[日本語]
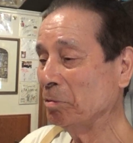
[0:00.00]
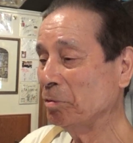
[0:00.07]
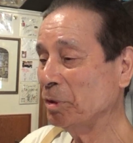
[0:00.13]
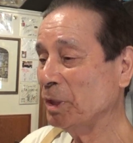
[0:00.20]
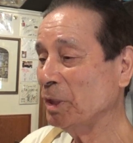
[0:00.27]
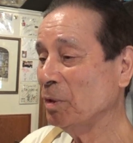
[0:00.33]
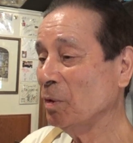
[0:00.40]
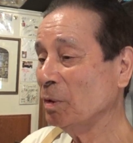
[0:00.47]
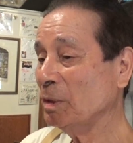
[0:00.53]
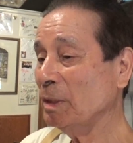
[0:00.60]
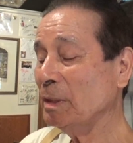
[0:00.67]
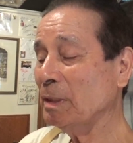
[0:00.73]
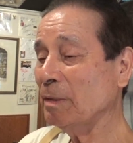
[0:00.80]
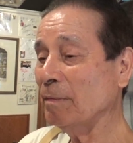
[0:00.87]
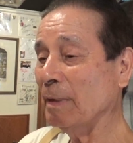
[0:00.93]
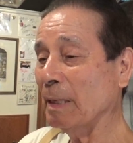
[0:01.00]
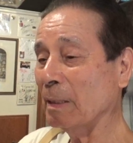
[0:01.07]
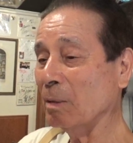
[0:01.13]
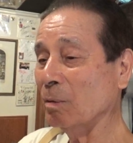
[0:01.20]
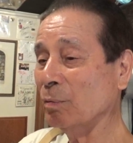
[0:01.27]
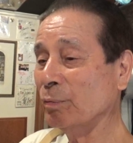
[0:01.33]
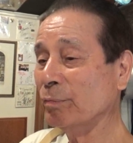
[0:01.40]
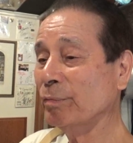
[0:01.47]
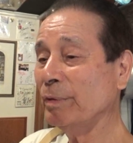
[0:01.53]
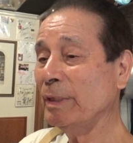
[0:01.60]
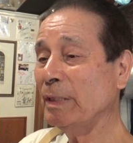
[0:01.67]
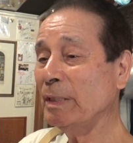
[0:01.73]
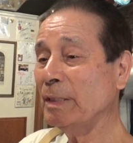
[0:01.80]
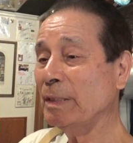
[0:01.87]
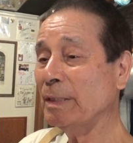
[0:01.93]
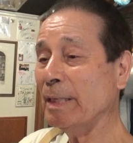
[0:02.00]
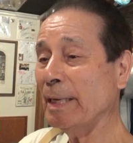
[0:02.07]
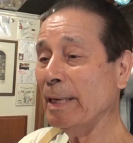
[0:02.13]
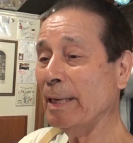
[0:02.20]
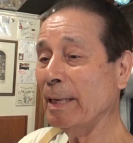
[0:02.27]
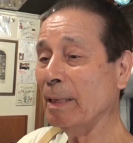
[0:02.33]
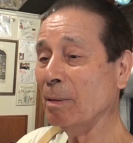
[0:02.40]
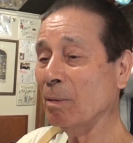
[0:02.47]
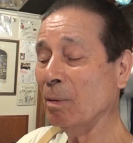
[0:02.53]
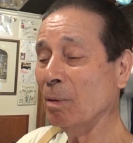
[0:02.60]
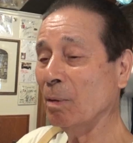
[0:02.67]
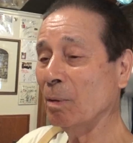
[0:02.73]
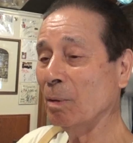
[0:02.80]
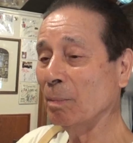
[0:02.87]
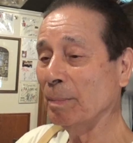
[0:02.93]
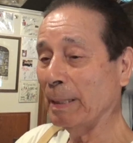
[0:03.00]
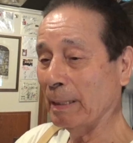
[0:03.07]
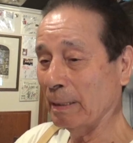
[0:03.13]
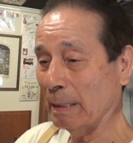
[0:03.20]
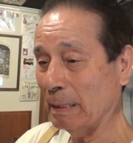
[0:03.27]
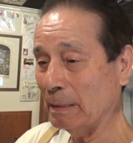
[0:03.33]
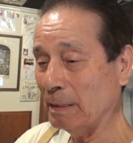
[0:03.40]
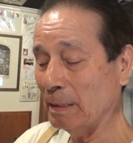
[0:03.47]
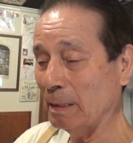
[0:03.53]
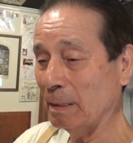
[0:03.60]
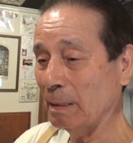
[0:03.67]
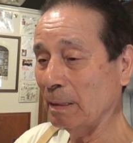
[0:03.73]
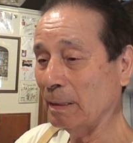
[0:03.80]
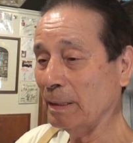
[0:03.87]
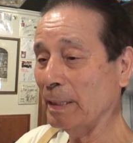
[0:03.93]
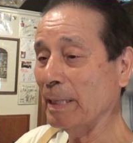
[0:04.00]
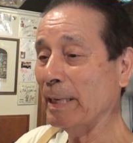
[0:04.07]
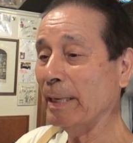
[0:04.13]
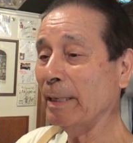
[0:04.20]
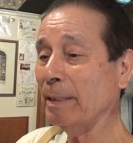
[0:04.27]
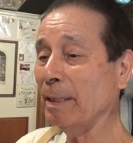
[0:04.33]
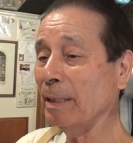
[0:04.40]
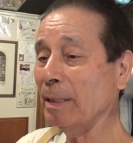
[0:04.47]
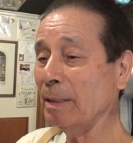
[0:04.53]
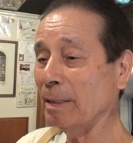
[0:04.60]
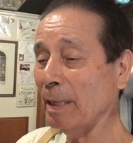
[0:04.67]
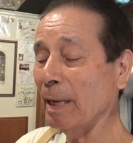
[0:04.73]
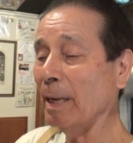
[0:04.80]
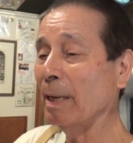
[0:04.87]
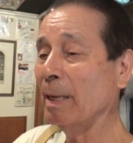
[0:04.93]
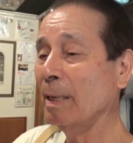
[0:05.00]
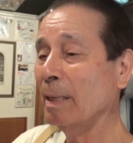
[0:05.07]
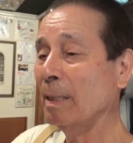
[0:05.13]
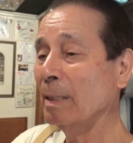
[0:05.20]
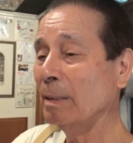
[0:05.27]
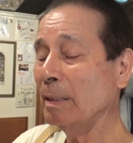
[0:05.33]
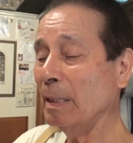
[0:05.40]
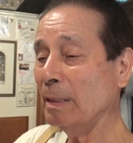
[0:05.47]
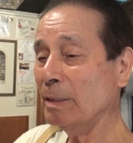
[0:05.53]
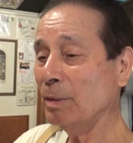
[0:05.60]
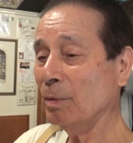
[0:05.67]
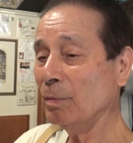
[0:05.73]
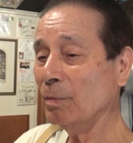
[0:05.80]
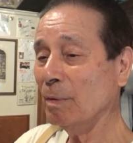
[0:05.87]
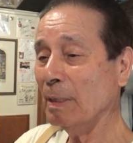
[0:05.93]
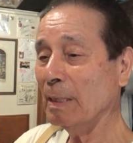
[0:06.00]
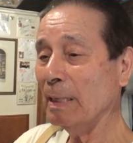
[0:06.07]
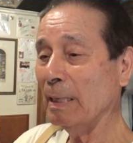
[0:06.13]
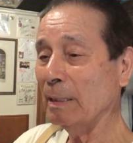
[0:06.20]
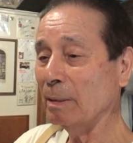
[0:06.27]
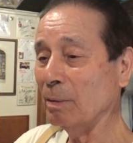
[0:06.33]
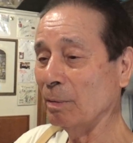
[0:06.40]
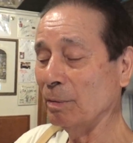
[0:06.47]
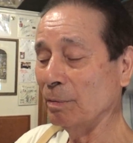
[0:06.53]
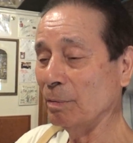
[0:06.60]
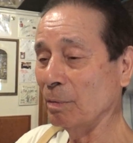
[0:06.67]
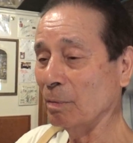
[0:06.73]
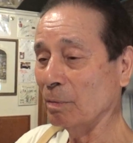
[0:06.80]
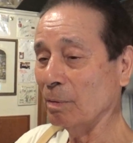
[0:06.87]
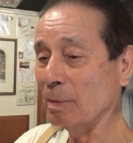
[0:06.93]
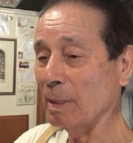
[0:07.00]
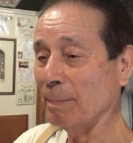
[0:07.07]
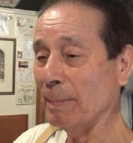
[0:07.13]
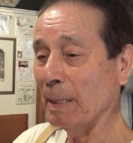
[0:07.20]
うちの父はあの復員してあの、まあ、内地に引き上げてきてで仕事がないということで、